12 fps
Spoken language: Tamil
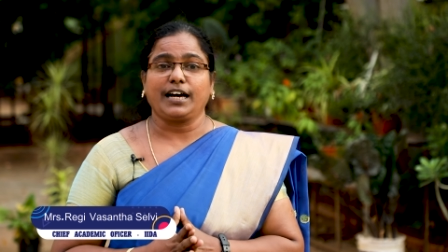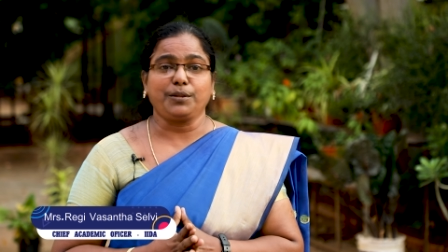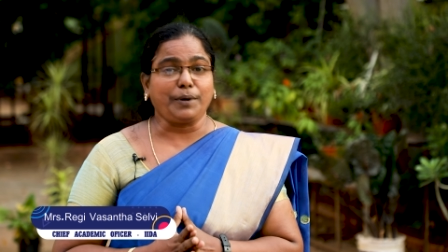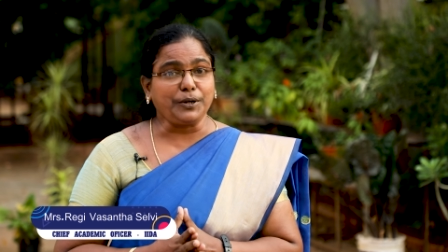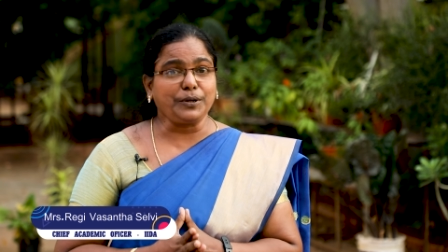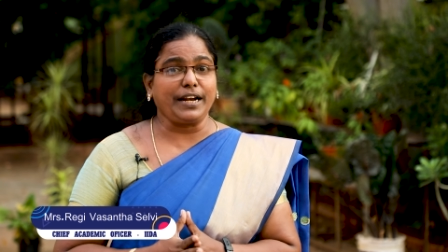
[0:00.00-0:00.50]

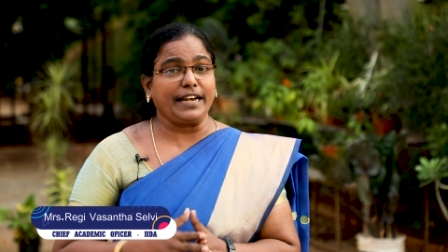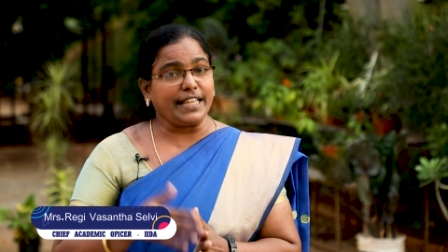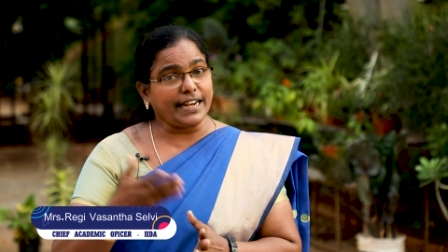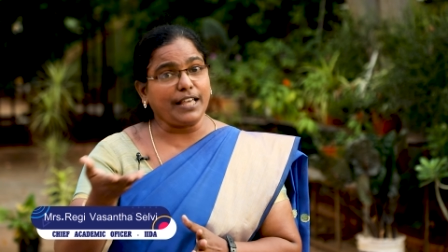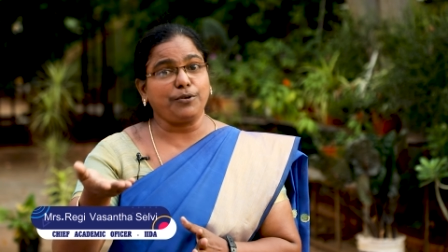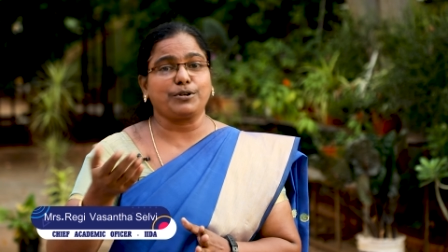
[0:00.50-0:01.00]
அது மட்டும் இல்லை
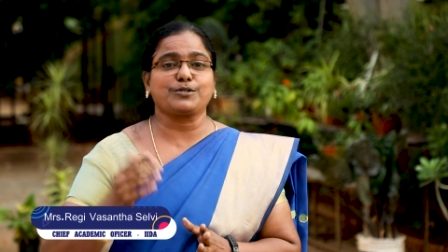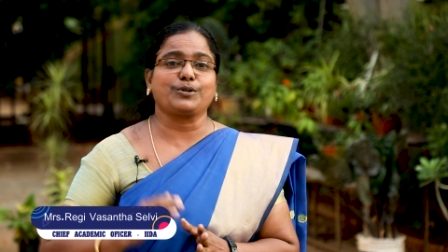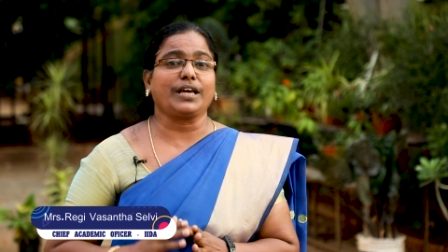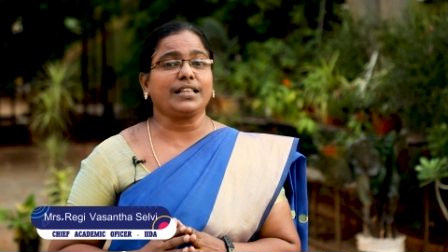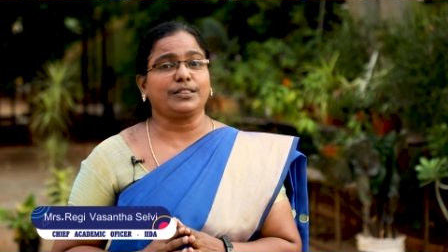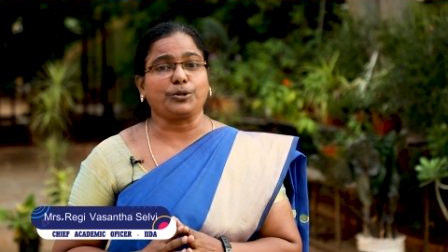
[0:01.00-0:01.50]
நீங்களே ஒரு
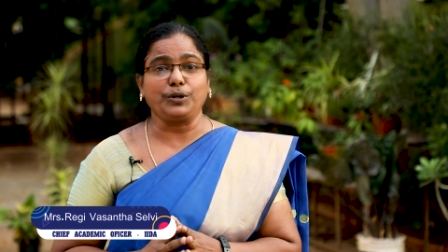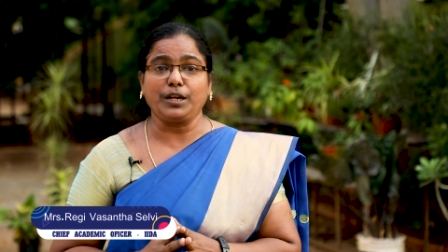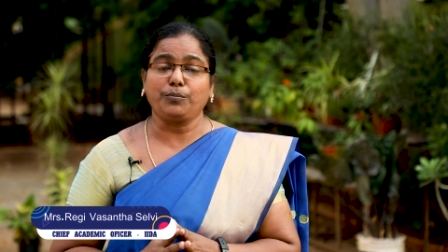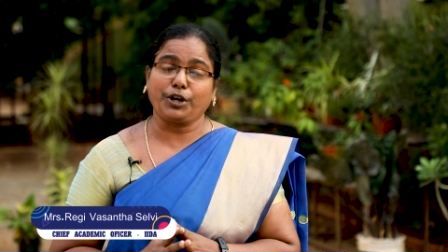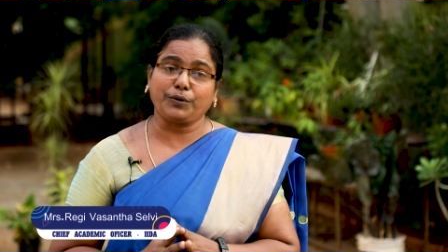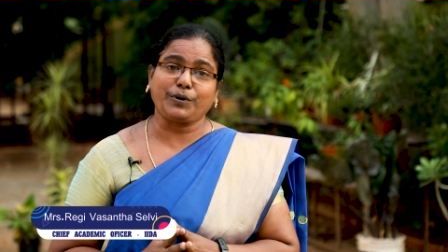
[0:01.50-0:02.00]
சுய
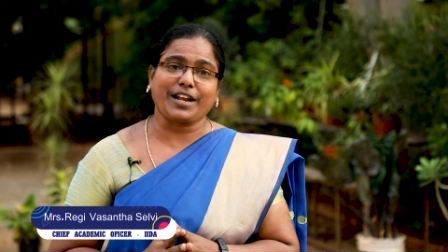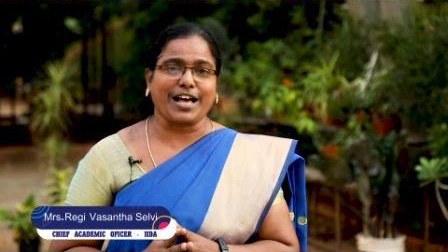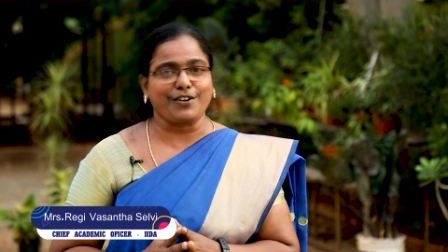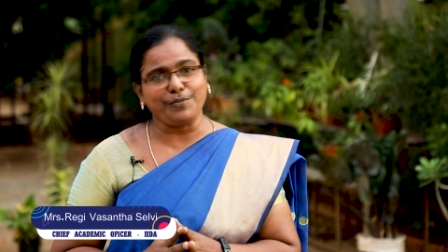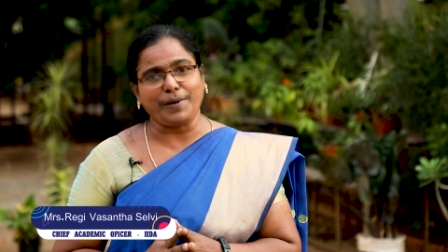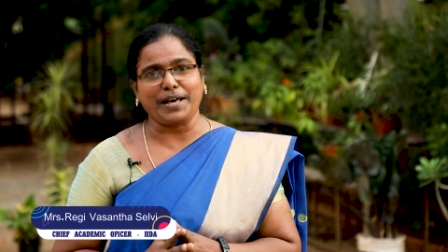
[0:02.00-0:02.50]
தொழில்
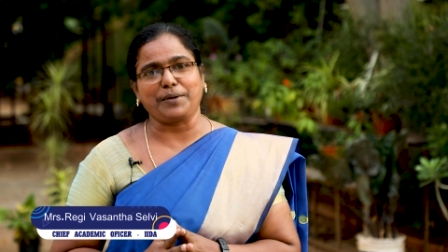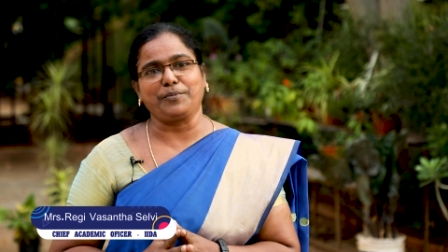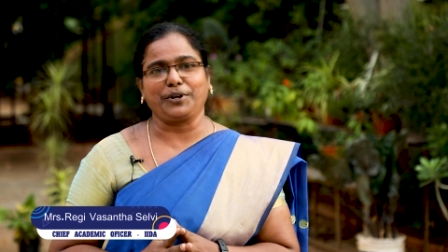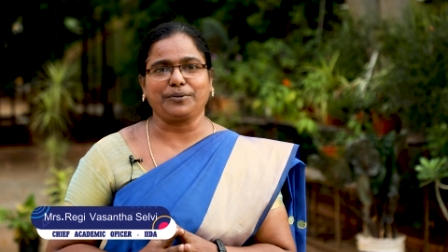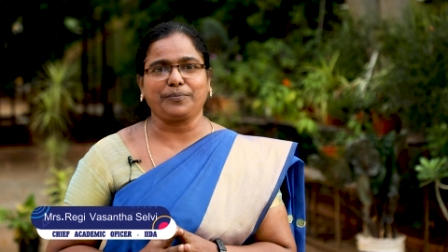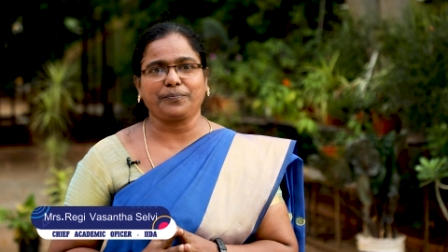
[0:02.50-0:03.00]
முனைவோராகவும் மாற
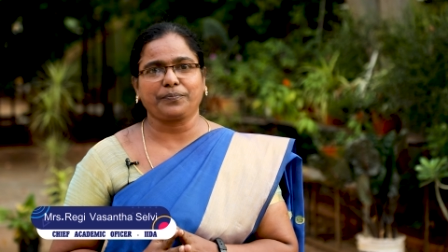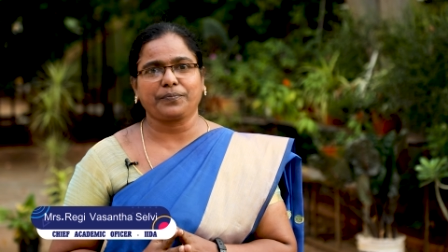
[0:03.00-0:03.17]
முடியும்